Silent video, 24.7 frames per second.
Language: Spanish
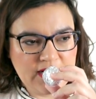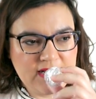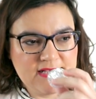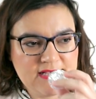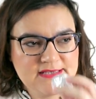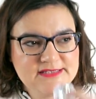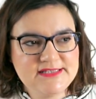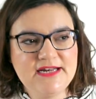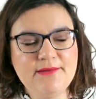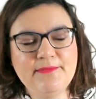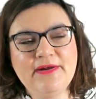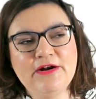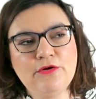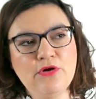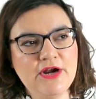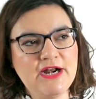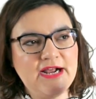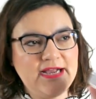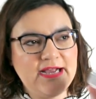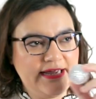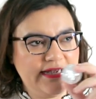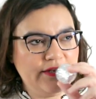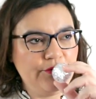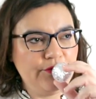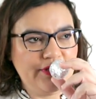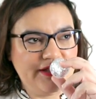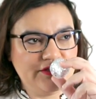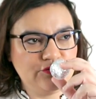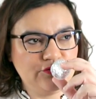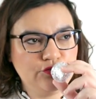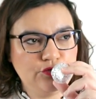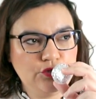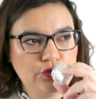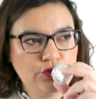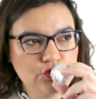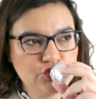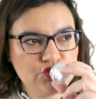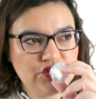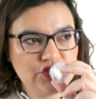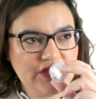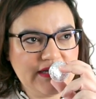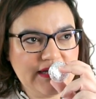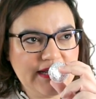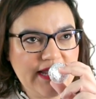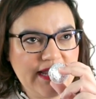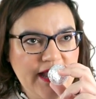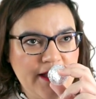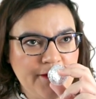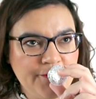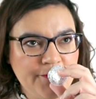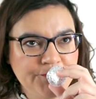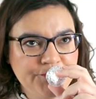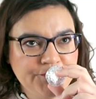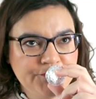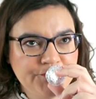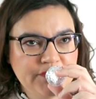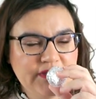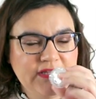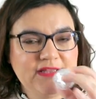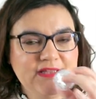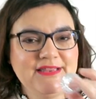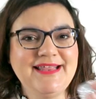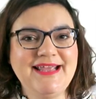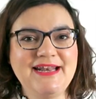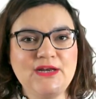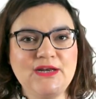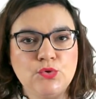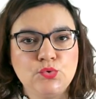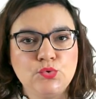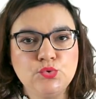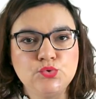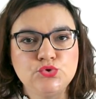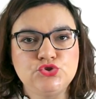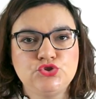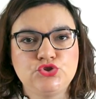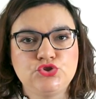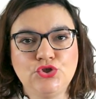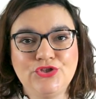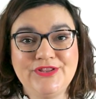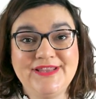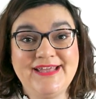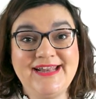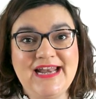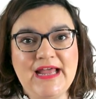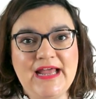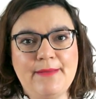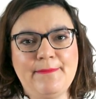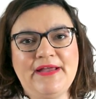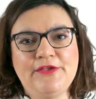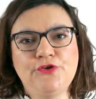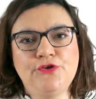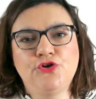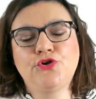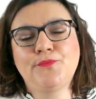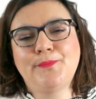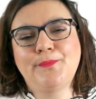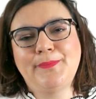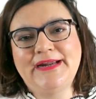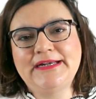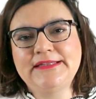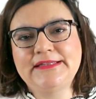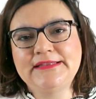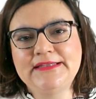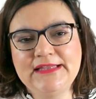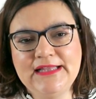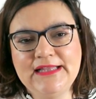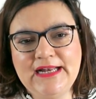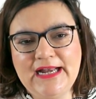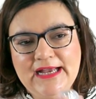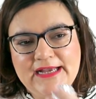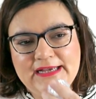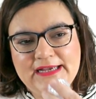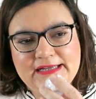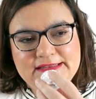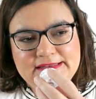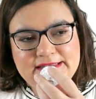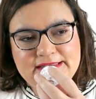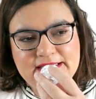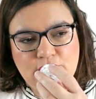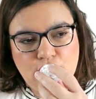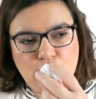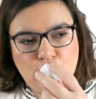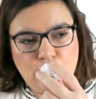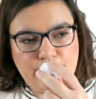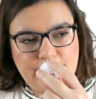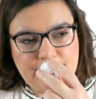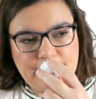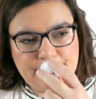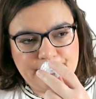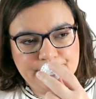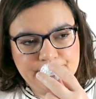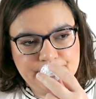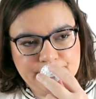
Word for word: Sin embargo, ahora creo que esto no sería del gusto de la mayor parte de la gente joven.